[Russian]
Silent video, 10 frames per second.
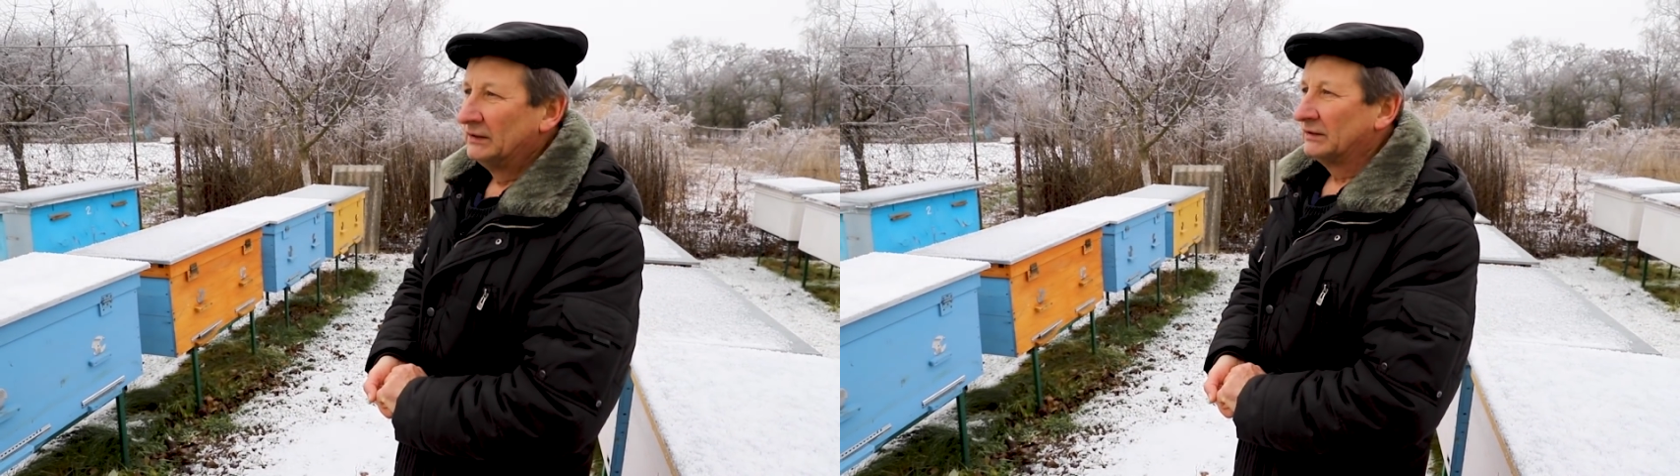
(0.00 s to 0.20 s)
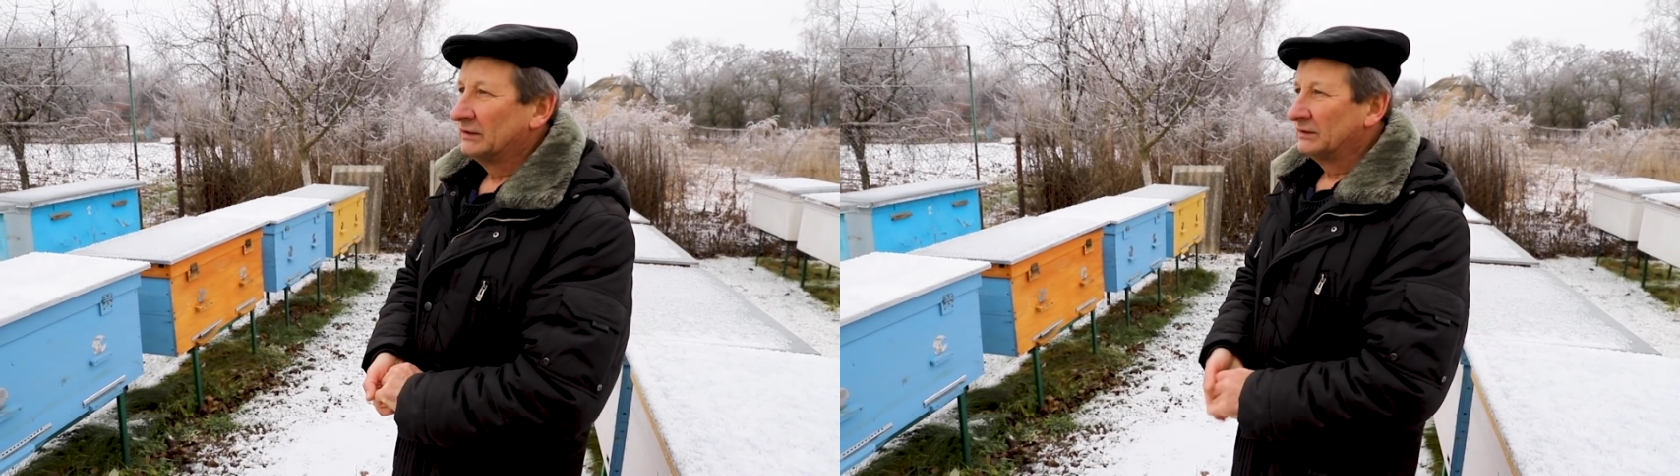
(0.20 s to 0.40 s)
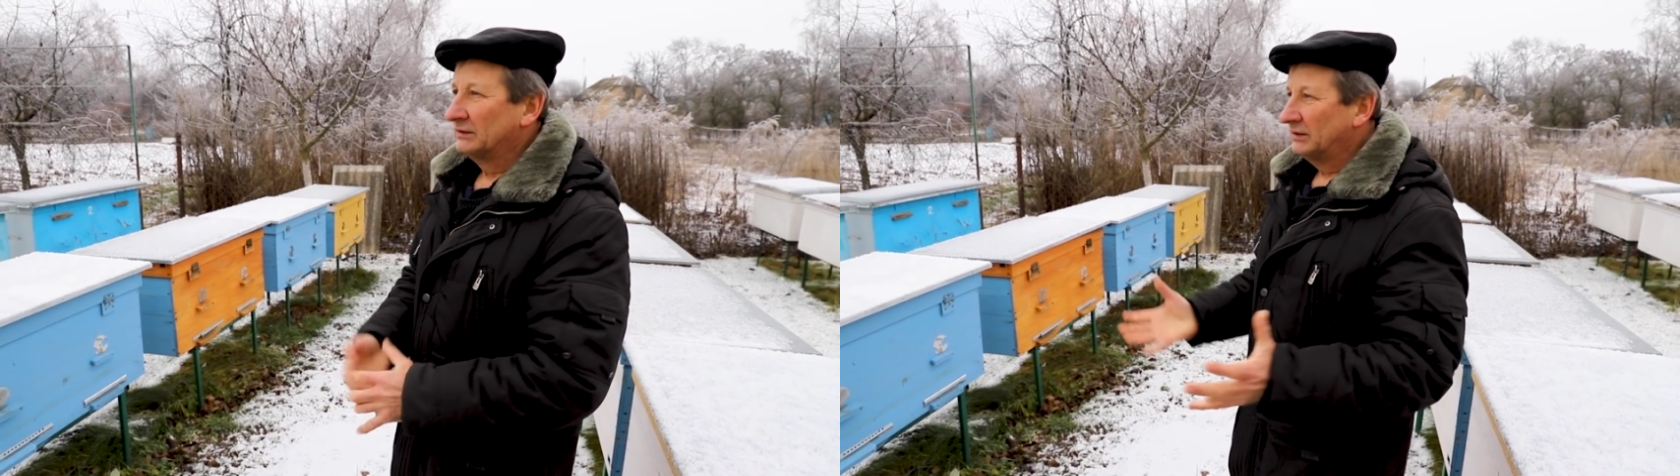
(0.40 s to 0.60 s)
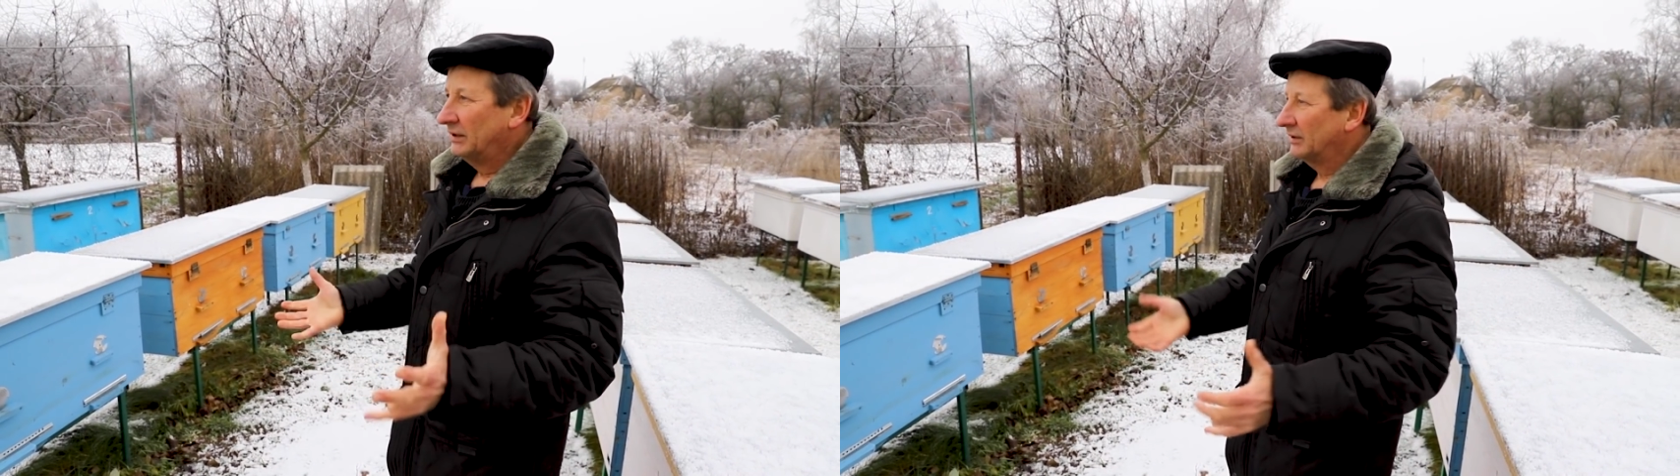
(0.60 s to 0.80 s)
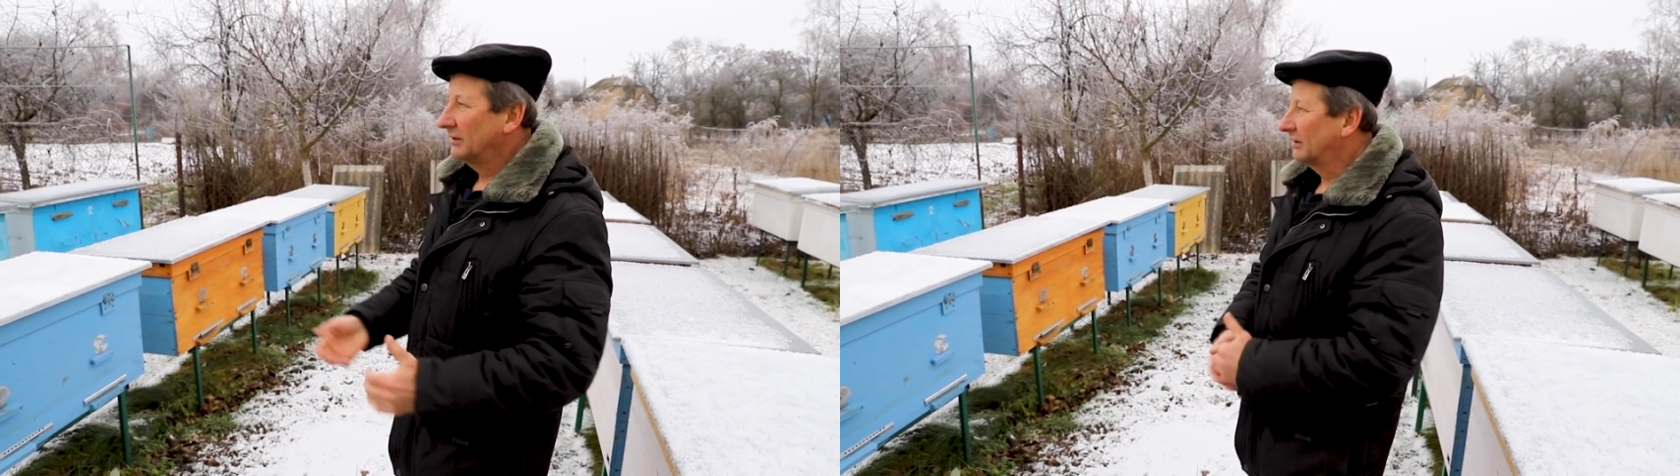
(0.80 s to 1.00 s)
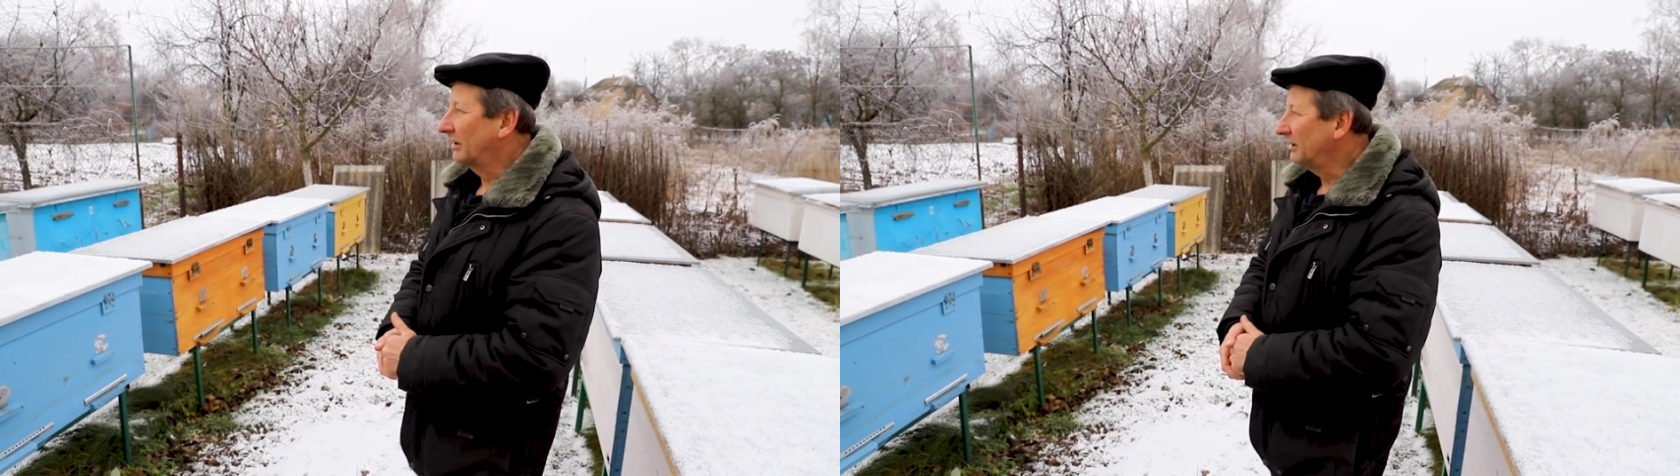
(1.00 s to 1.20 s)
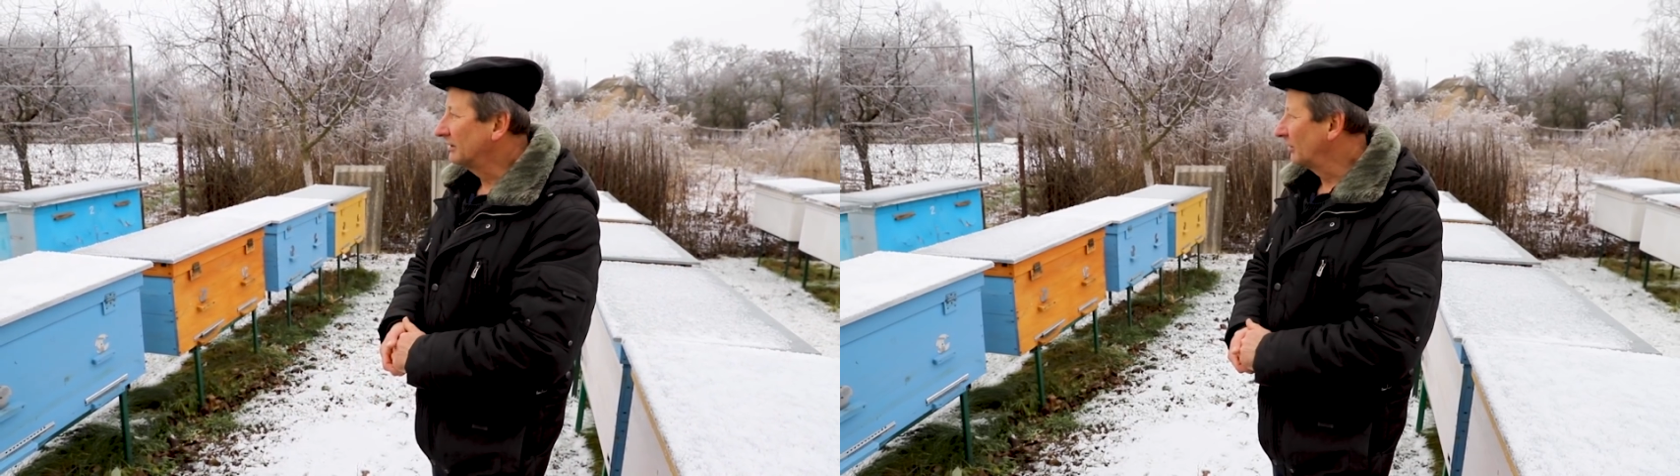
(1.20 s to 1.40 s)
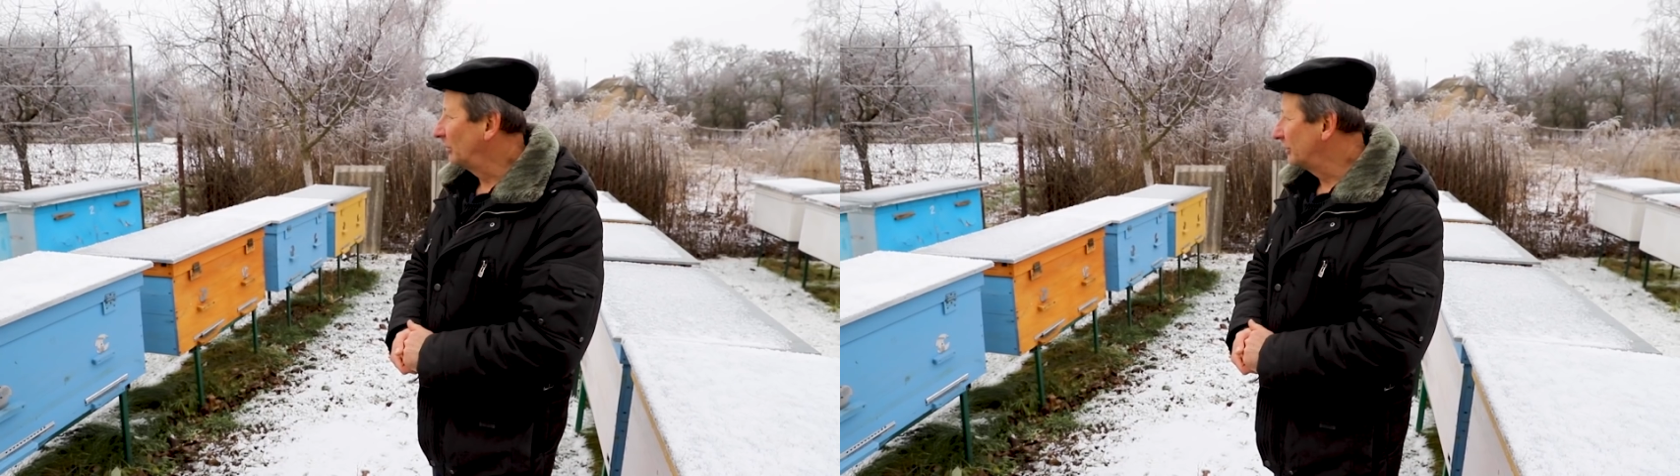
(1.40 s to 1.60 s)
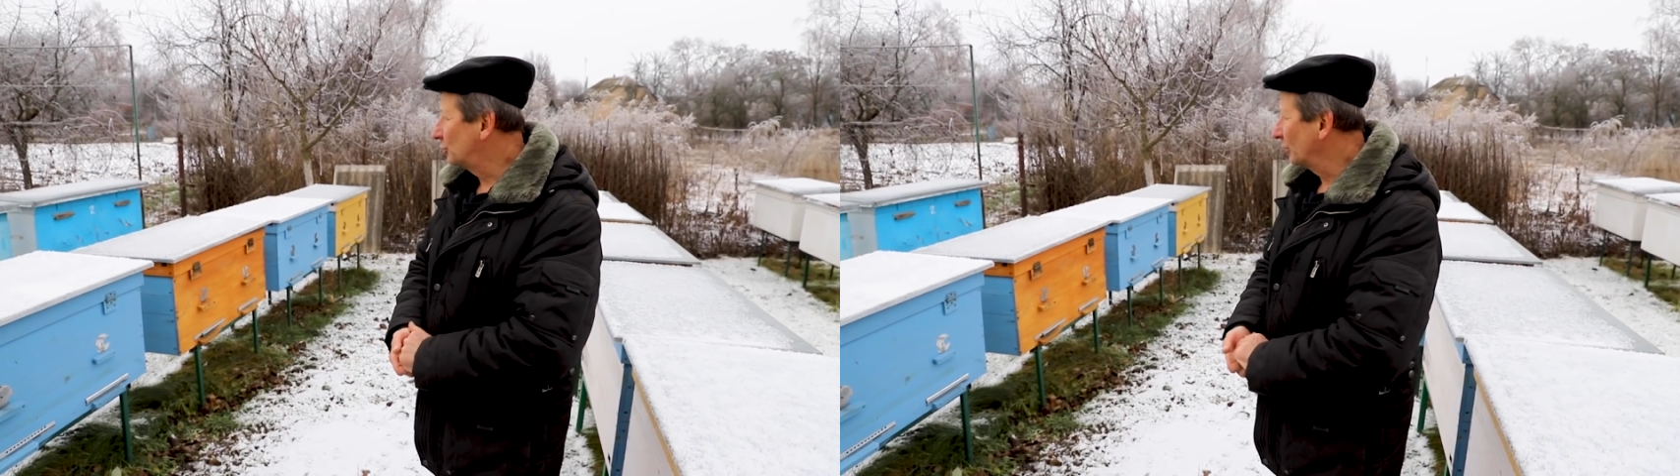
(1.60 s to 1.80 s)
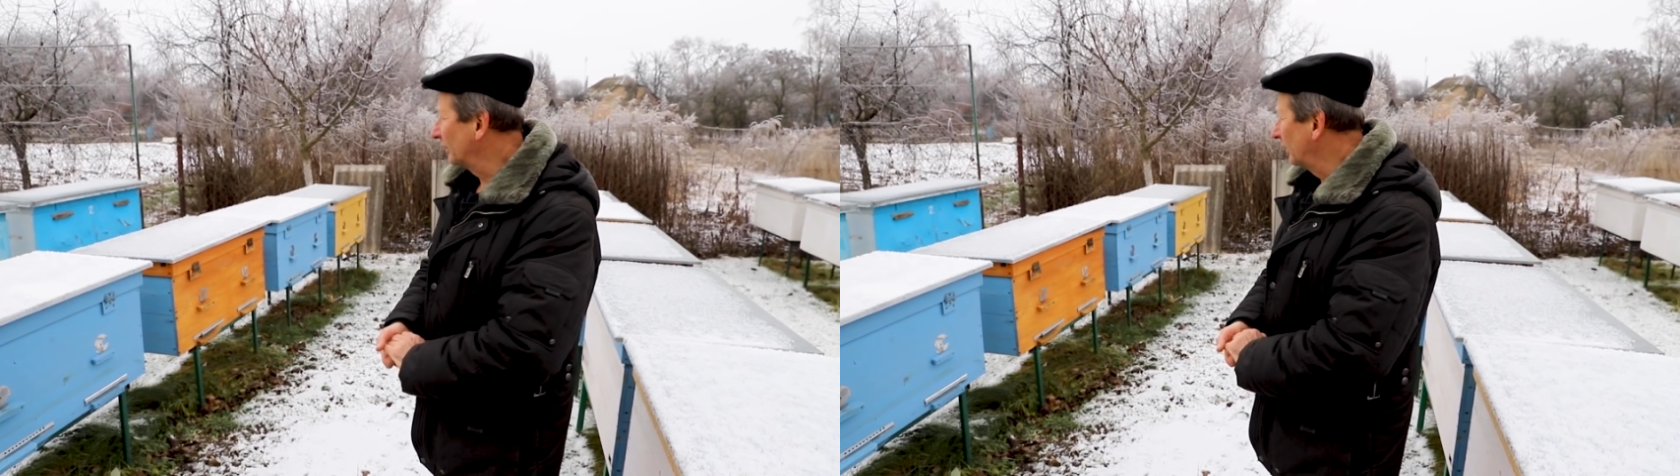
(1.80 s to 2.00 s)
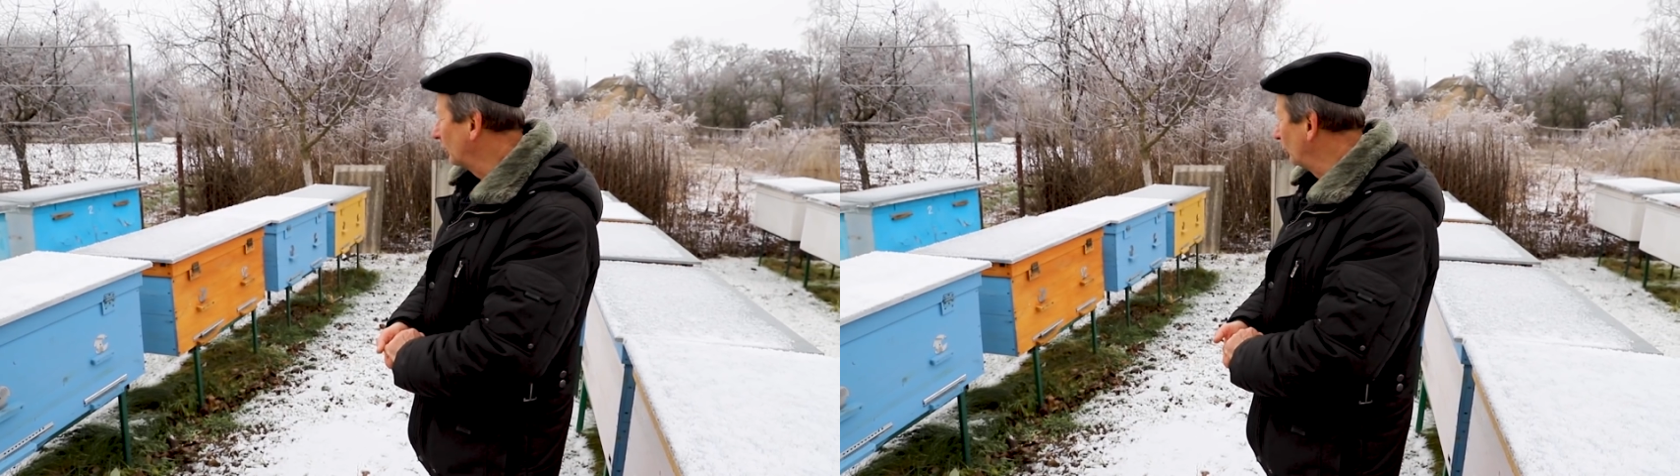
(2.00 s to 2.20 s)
э, какие-то облегченные